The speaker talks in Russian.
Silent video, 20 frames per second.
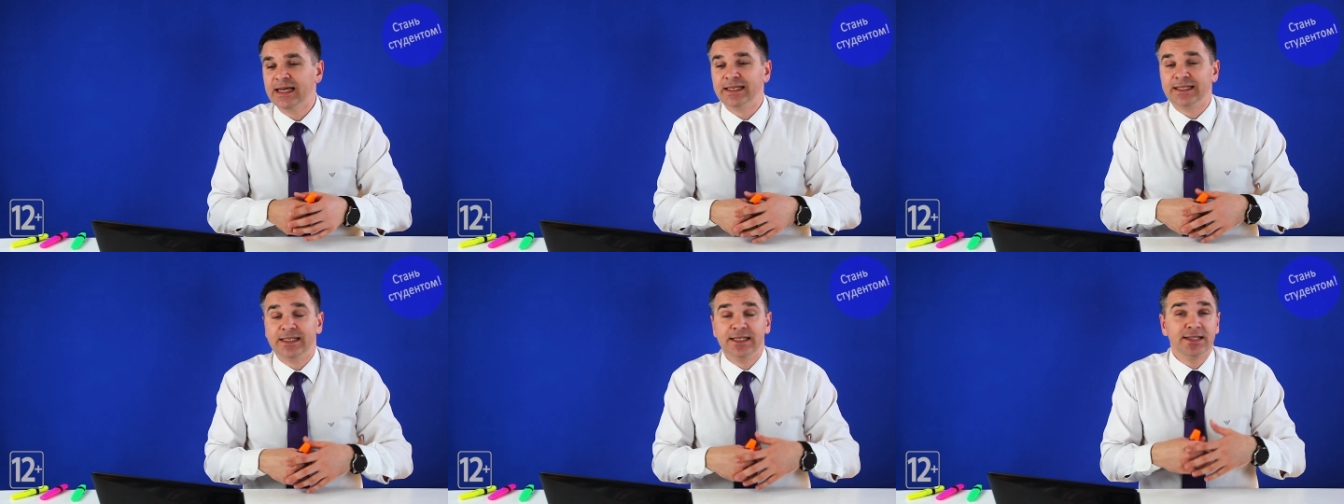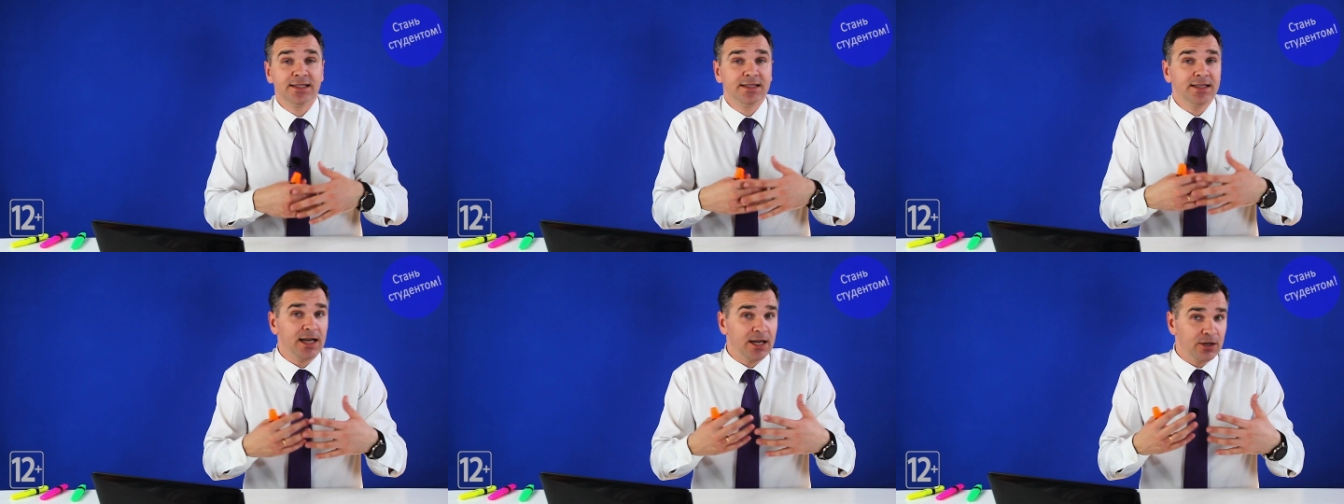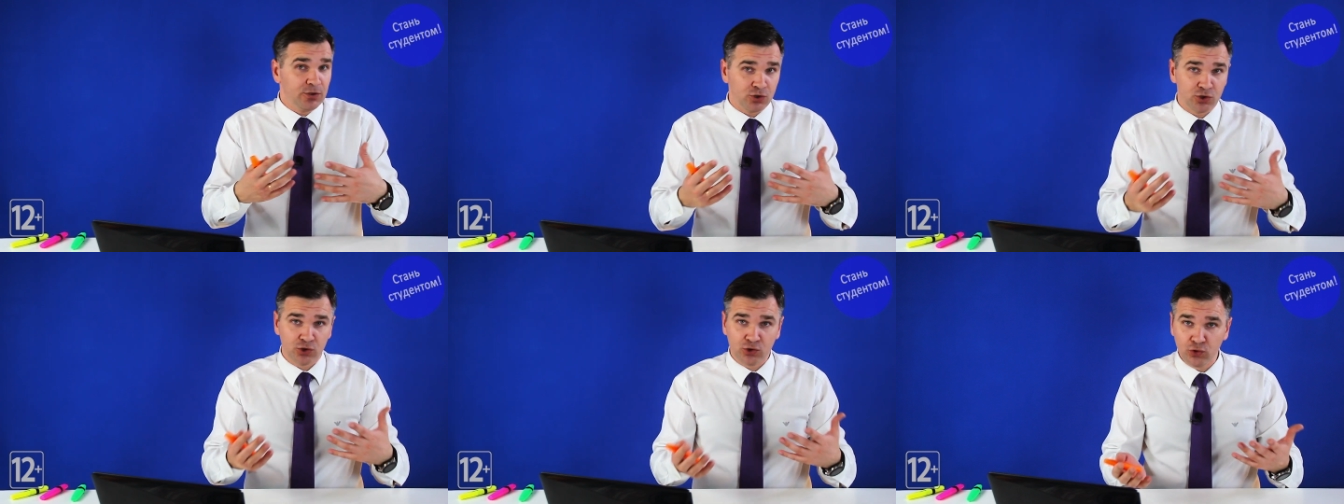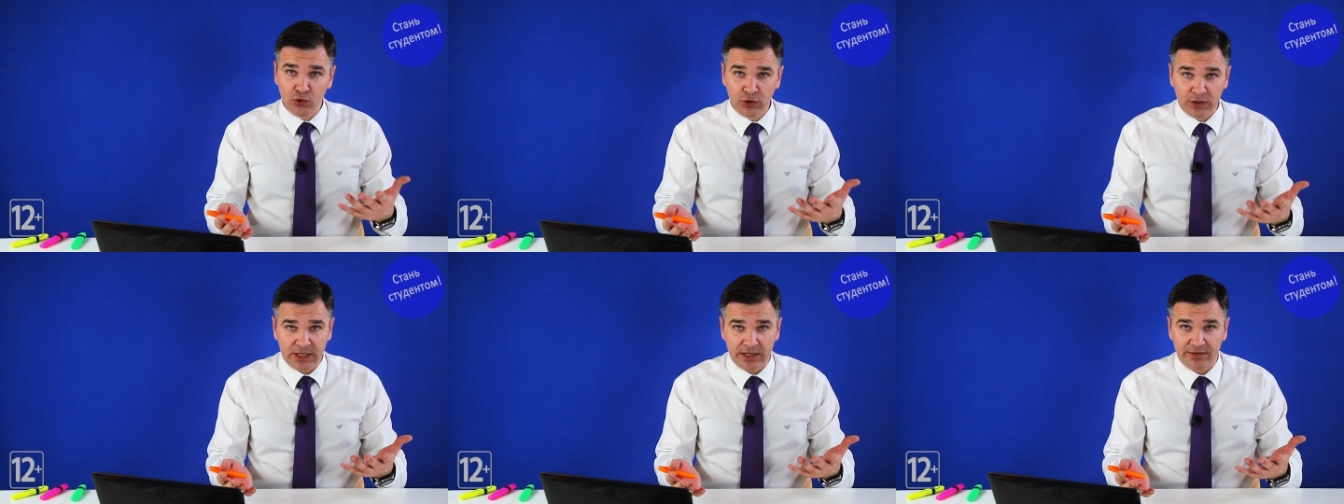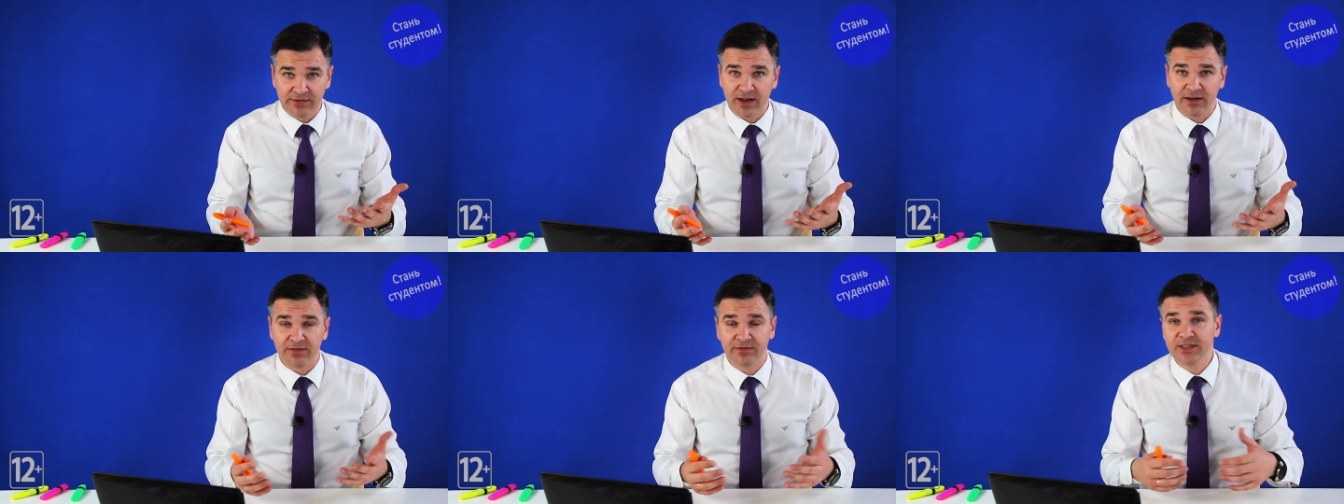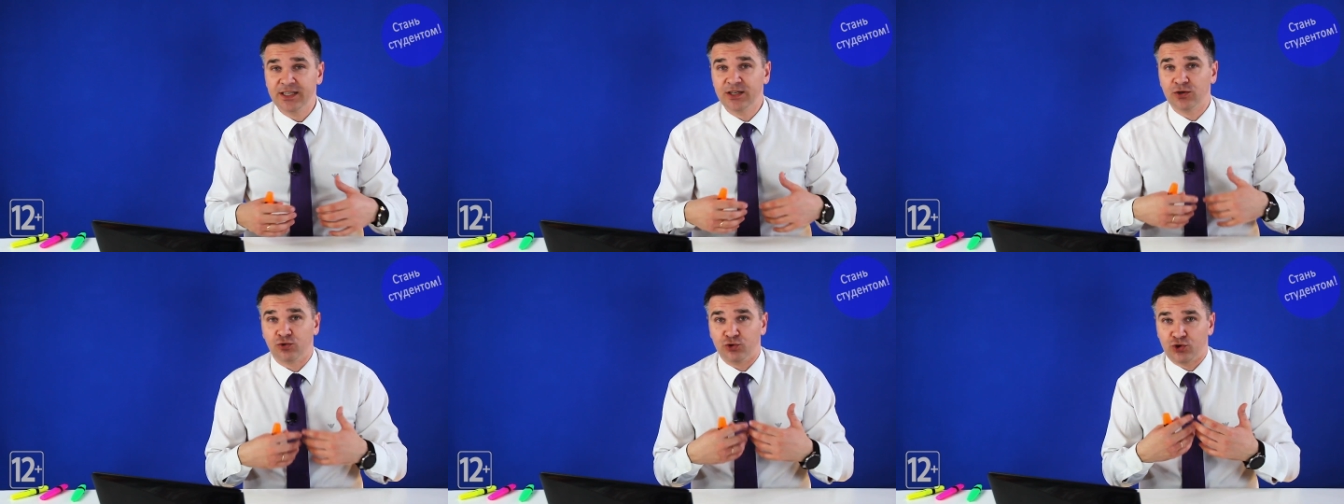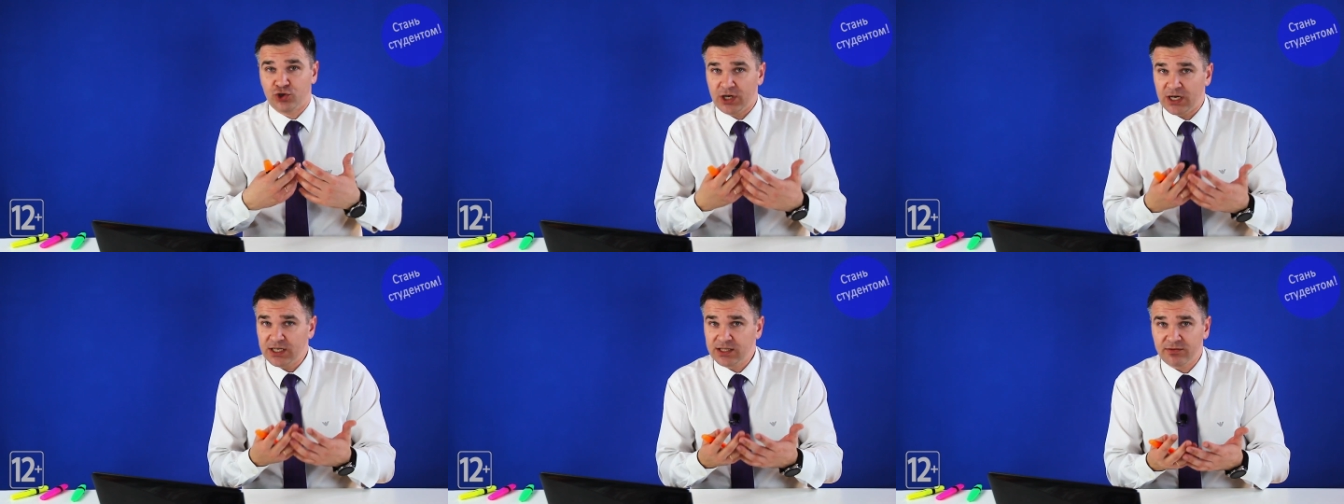Не знаю, стоит ли вам в них
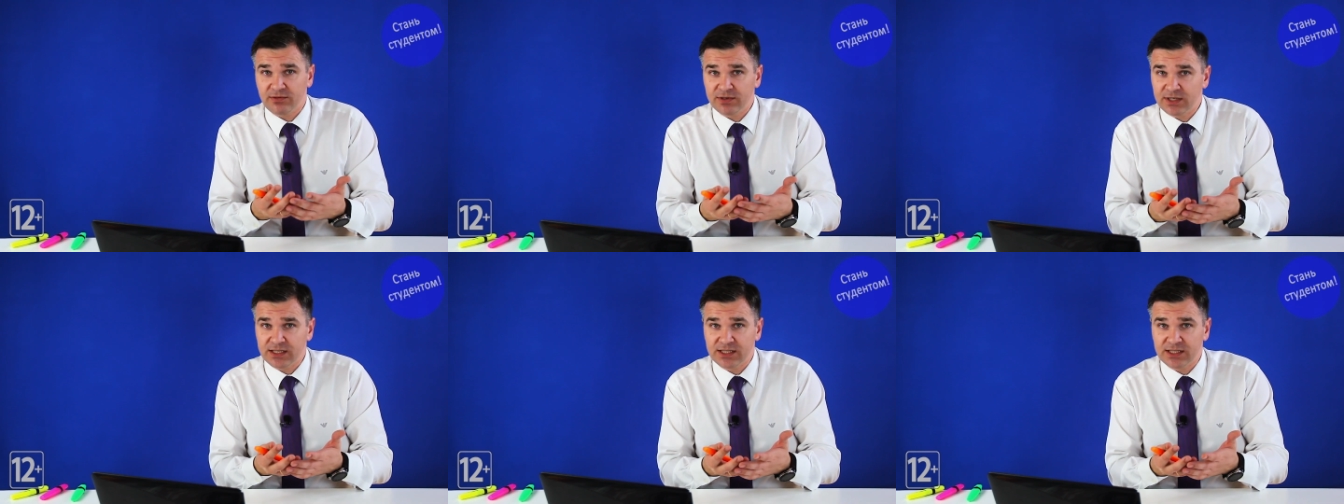участвовать,